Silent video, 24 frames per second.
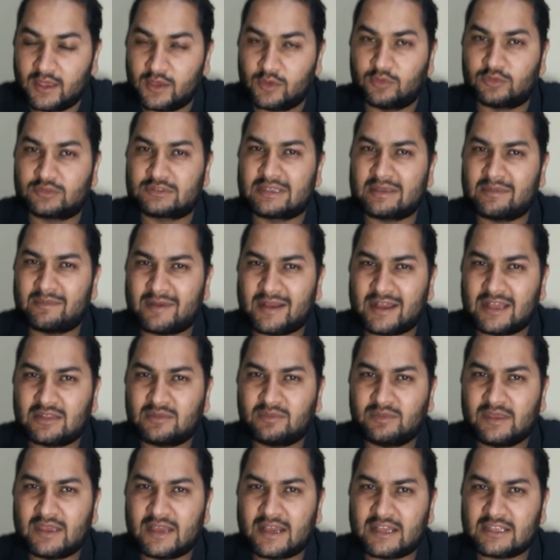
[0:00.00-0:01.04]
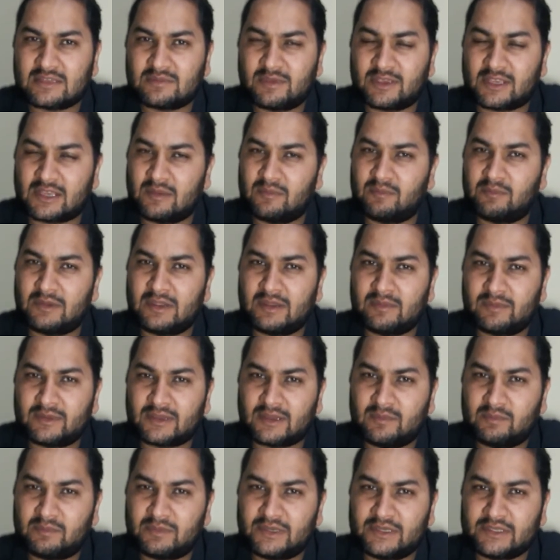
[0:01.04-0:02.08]
उसके बाद भी आज मैं कंप्लेंट पे
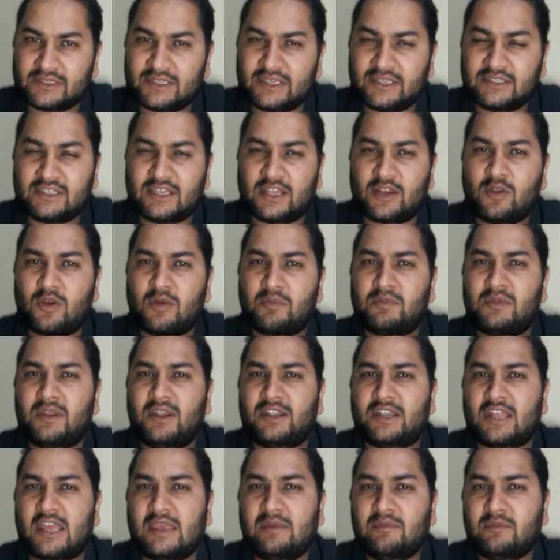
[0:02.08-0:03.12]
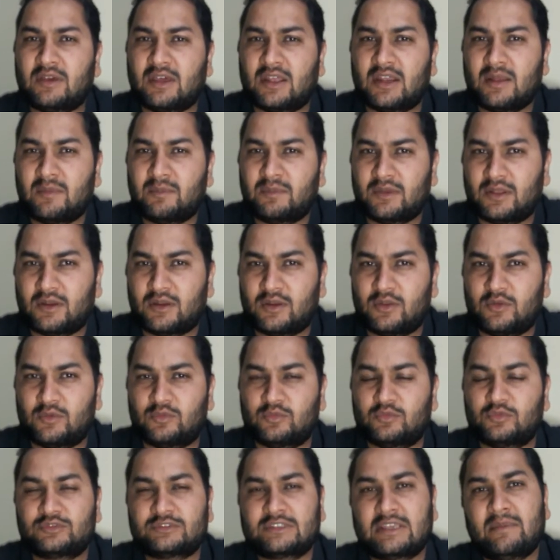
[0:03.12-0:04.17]
कंप्लेंट किए जा रहा हूँ अपना टाइम ख़राब कर रहा
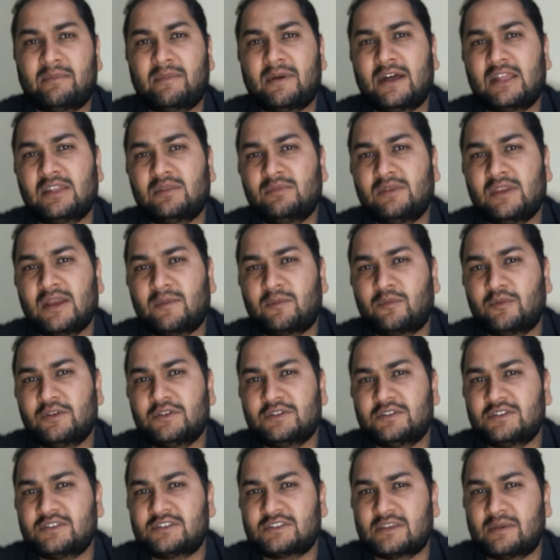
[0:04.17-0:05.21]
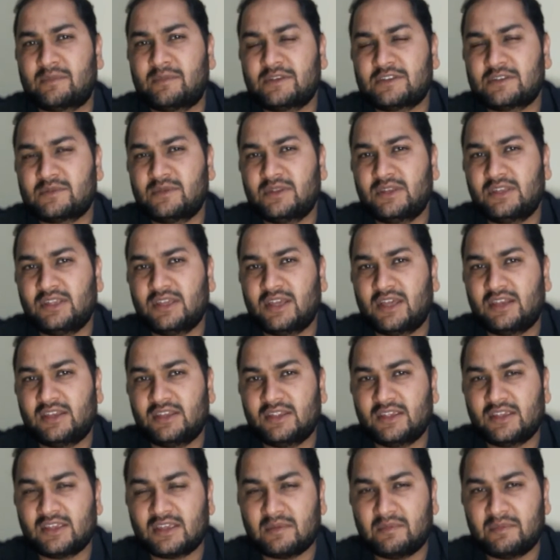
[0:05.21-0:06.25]
हूँ उसके बाद भी आपको ये चीज़ समझ में नहीं आ
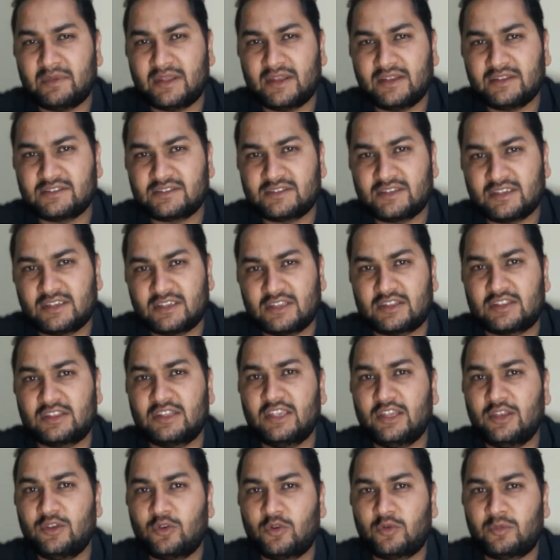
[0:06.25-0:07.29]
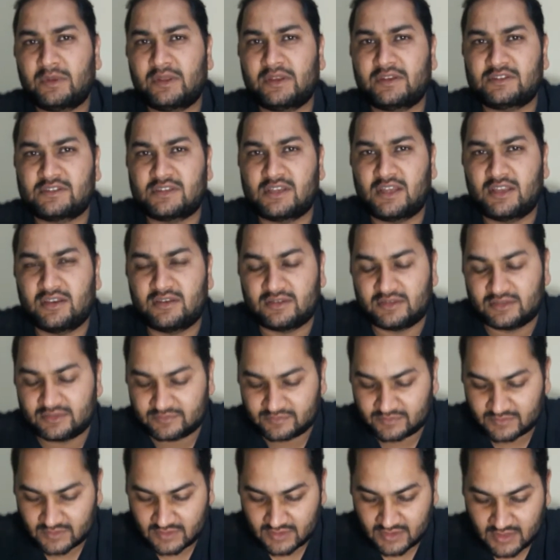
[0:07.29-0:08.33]
रही है कि मेरे जैसे कितने ही लोग परेशान हैं
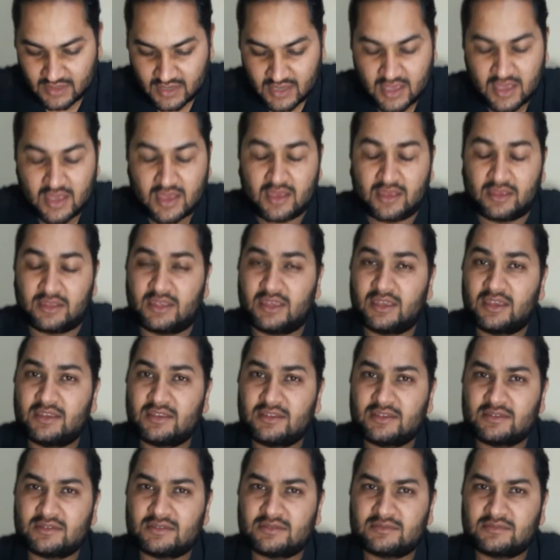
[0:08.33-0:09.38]
ये